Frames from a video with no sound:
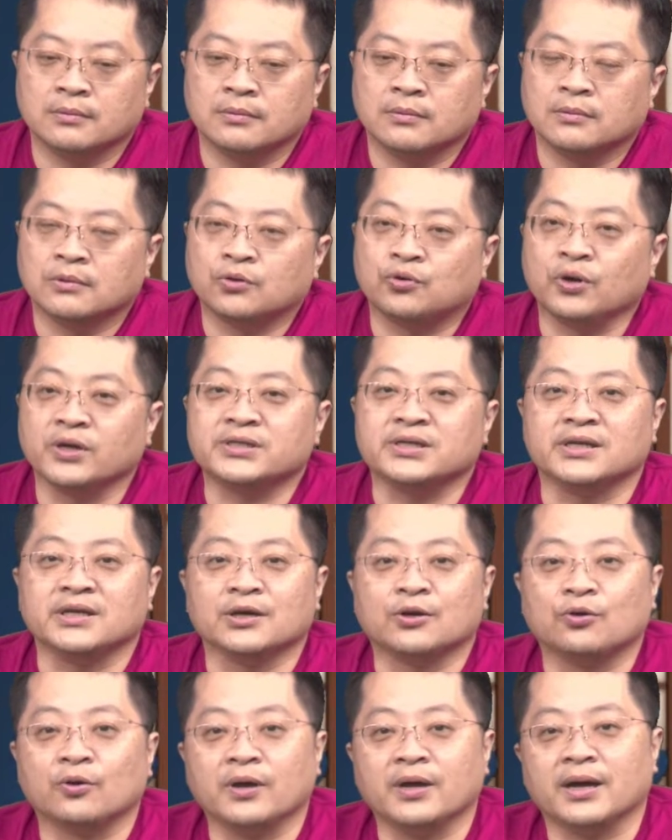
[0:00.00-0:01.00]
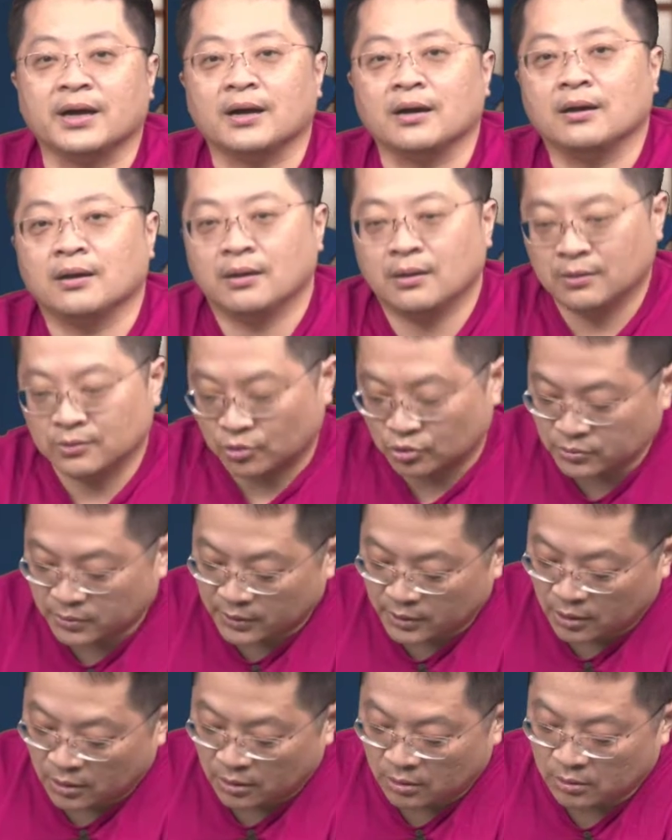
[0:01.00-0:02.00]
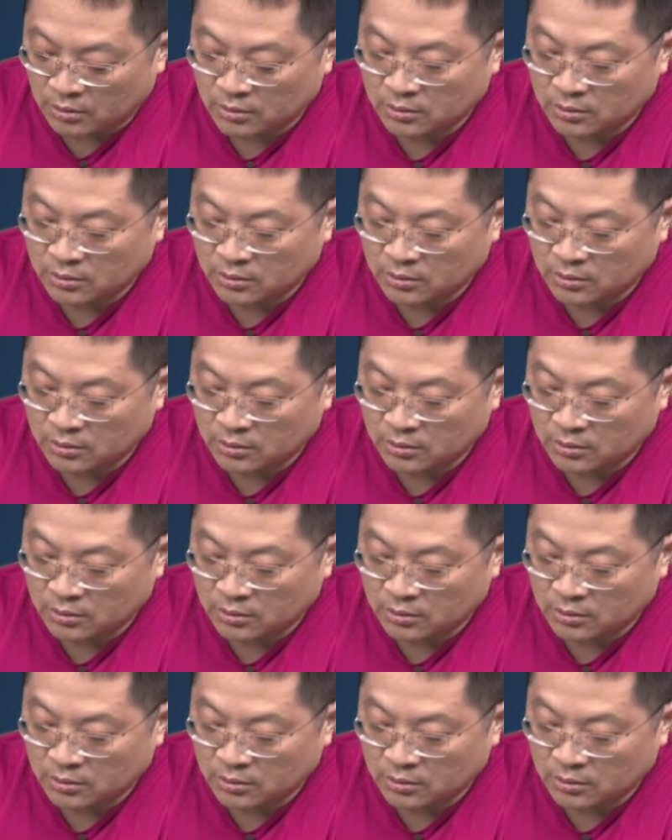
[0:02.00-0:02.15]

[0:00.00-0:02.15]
亏钱的亏啊！投资朋友，